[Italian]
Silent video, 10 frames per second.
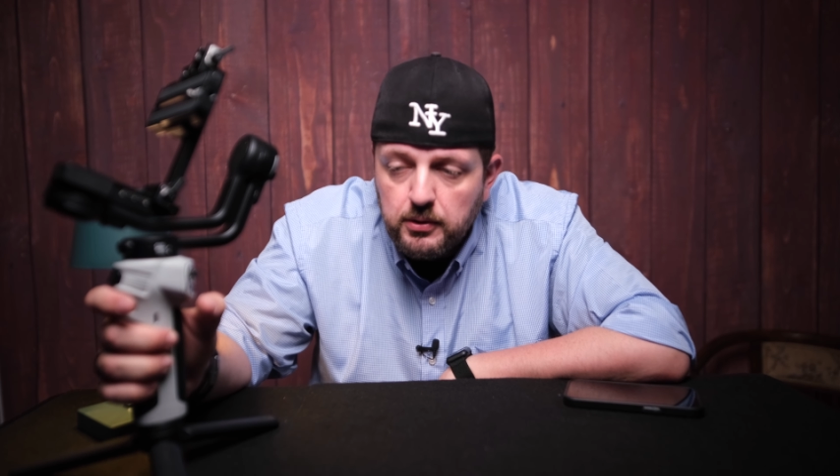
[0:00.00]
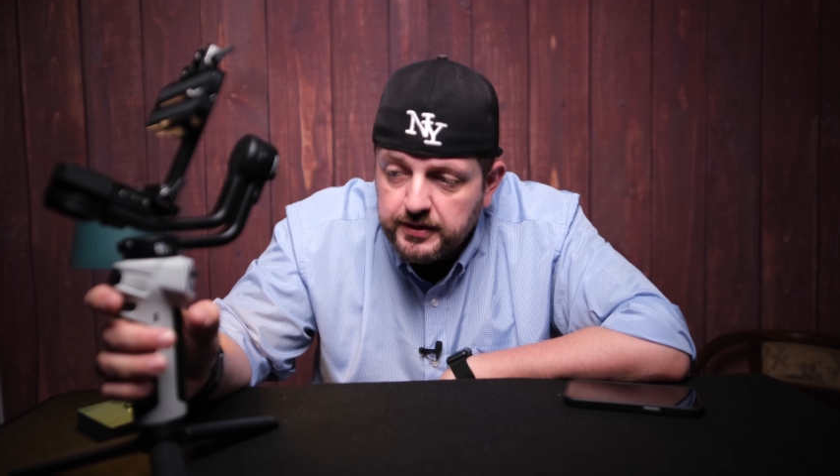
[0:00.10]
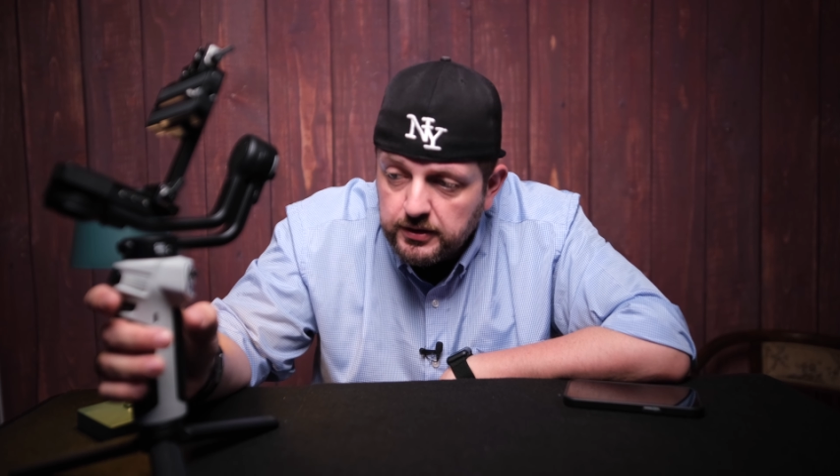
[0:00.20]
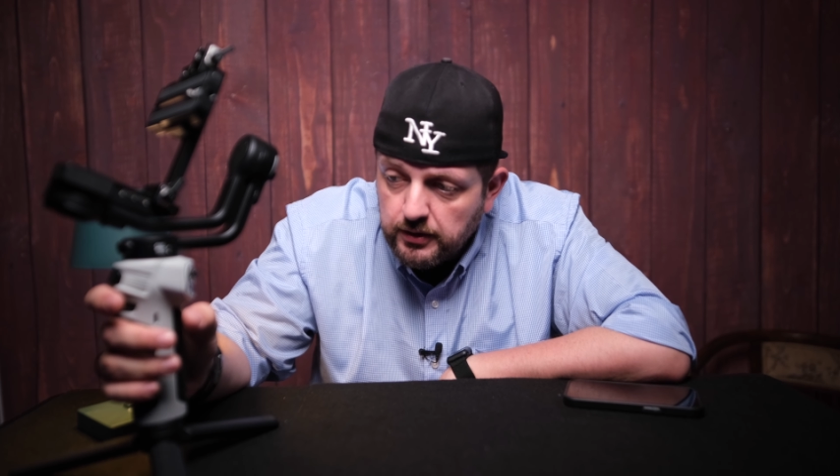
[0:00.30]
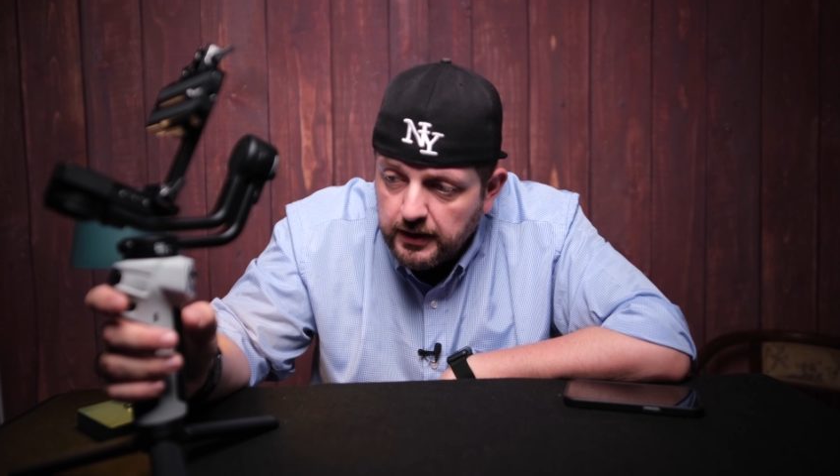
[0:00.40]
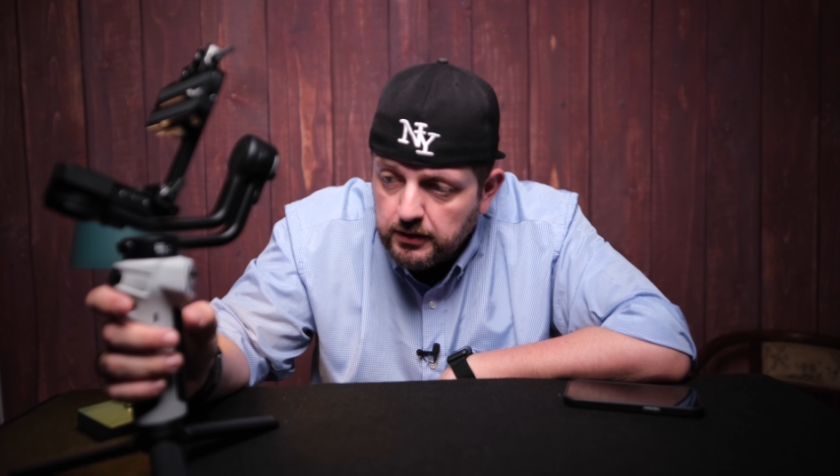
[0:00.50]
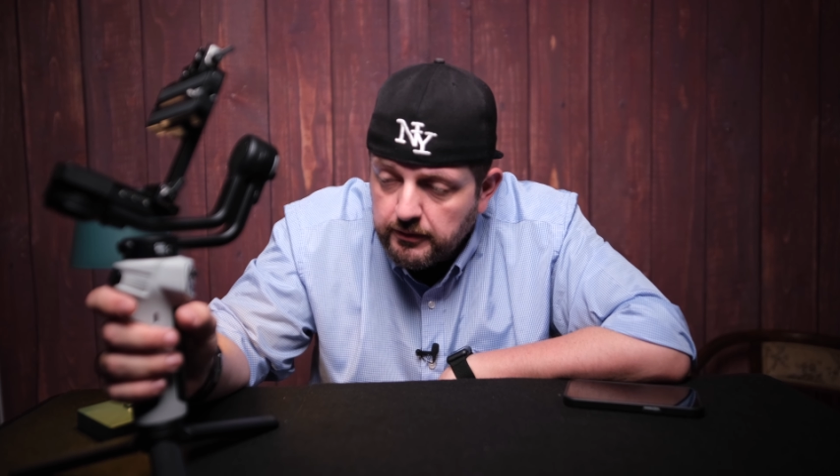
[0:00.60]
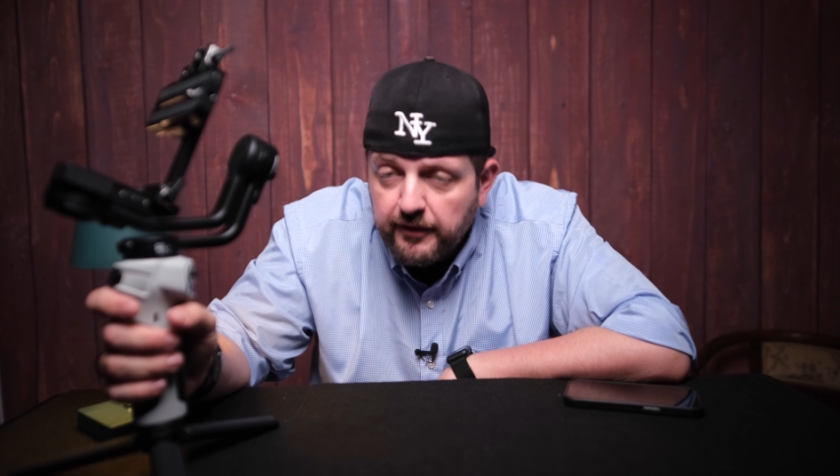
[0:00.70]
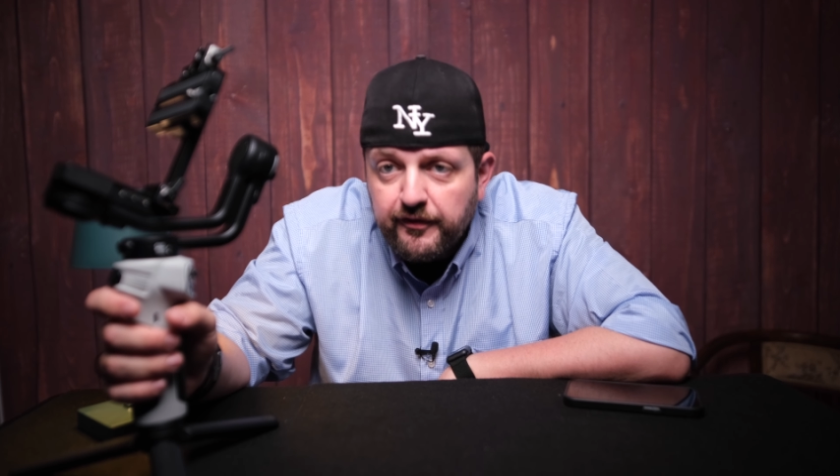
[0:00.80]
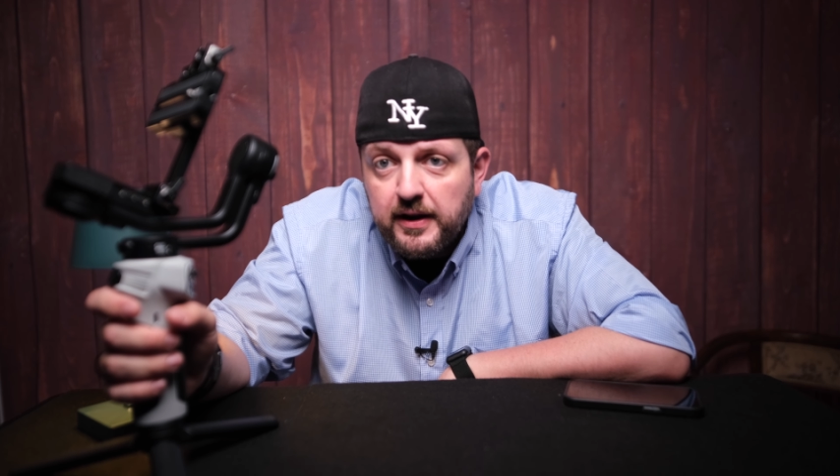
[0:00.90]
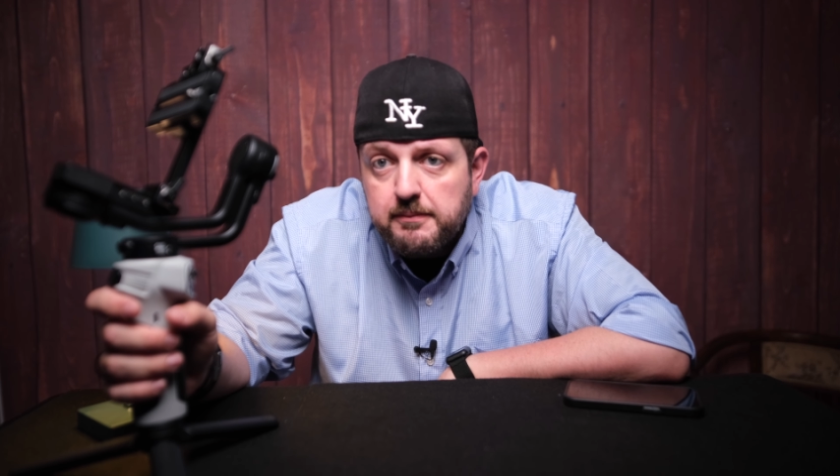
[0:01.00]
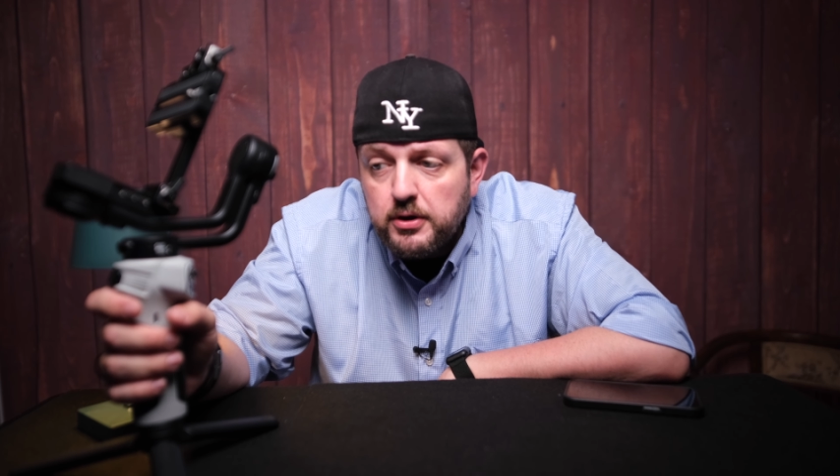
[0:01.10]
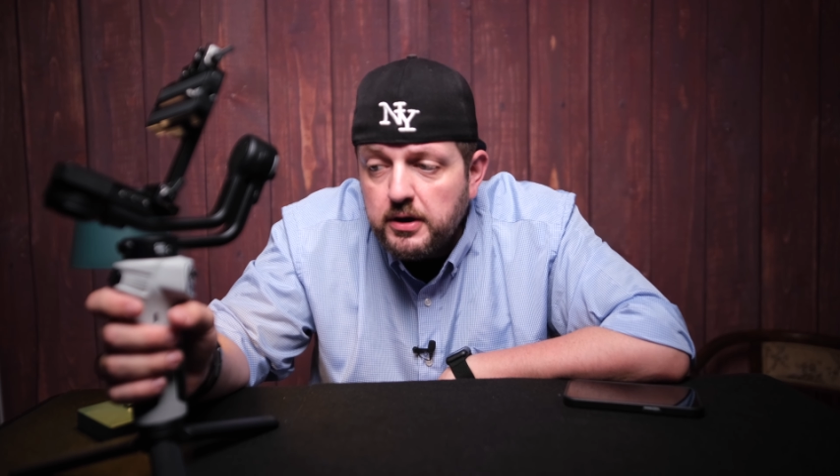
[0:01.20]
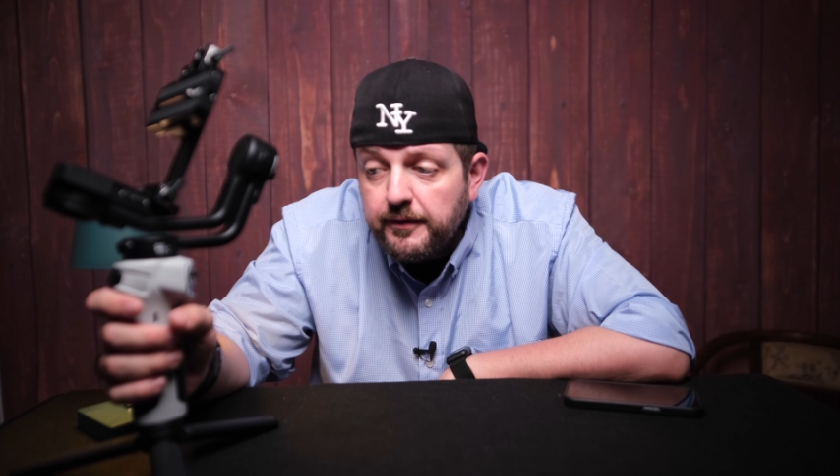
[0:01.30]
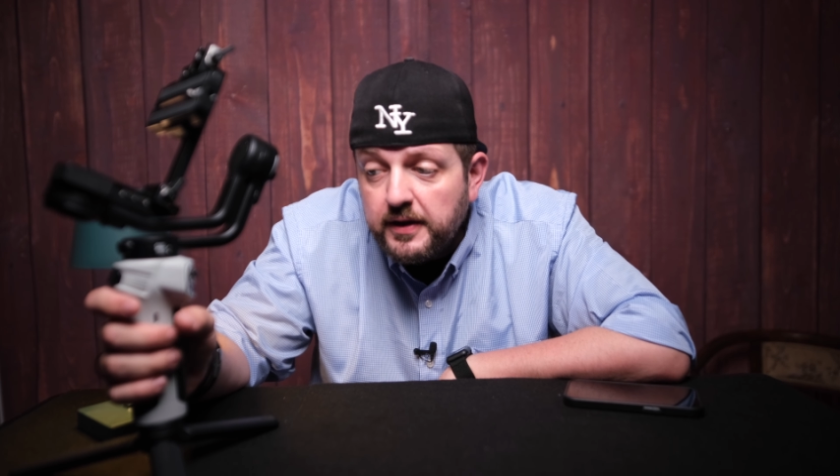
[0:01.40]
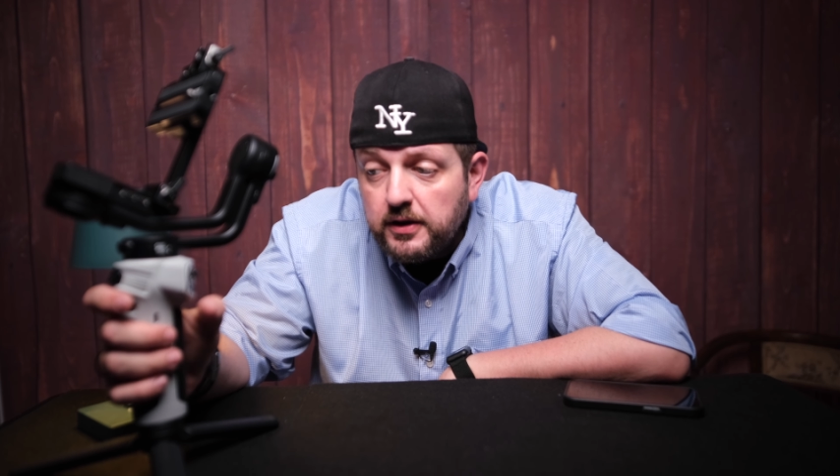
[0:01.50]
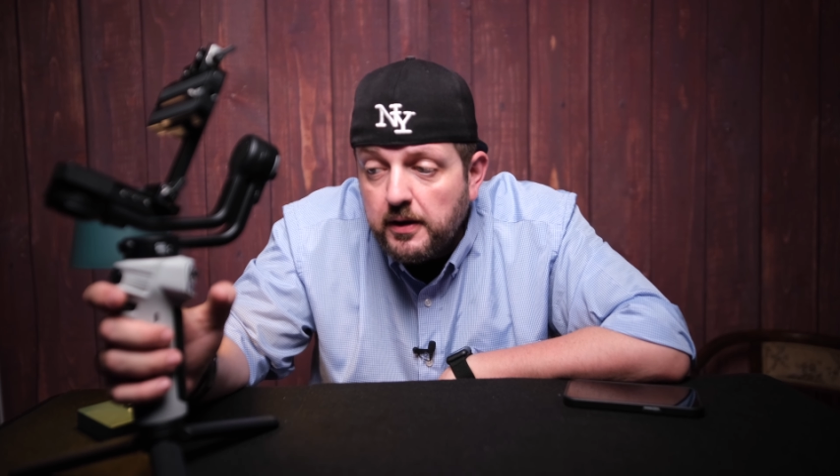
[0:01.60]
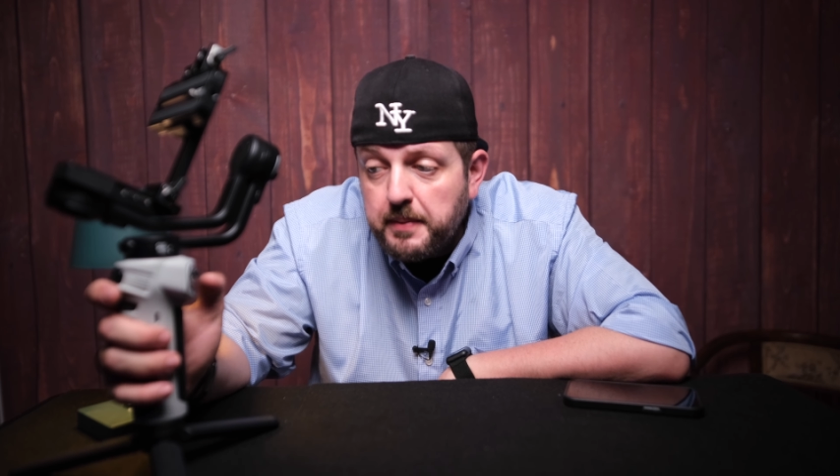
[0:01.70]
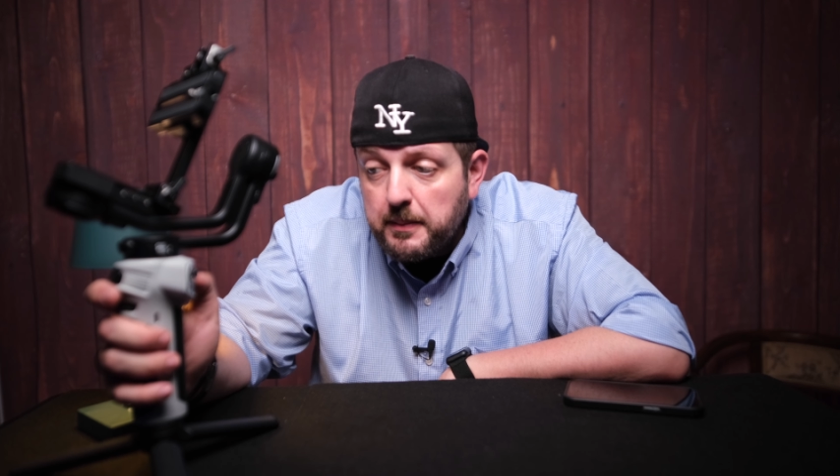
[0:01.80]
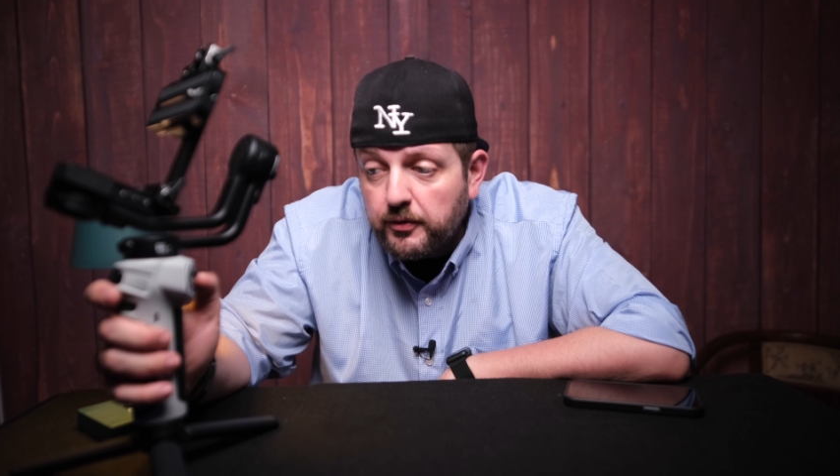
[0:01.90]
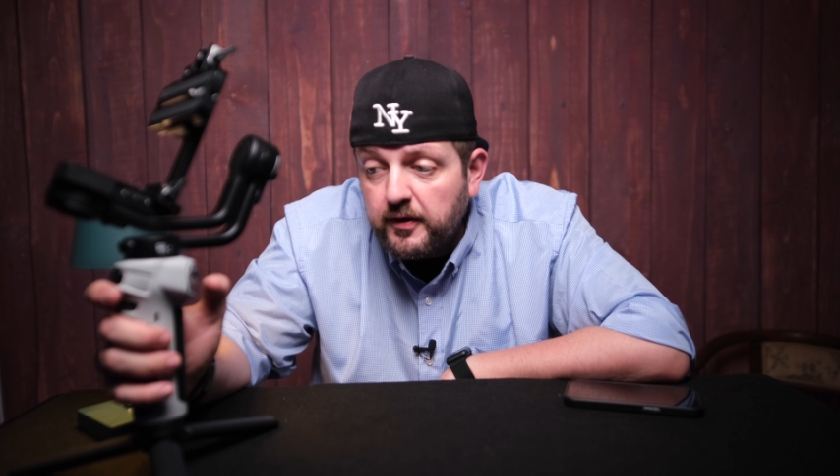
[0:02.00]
montatore che dovrà fare poi il video abbiamo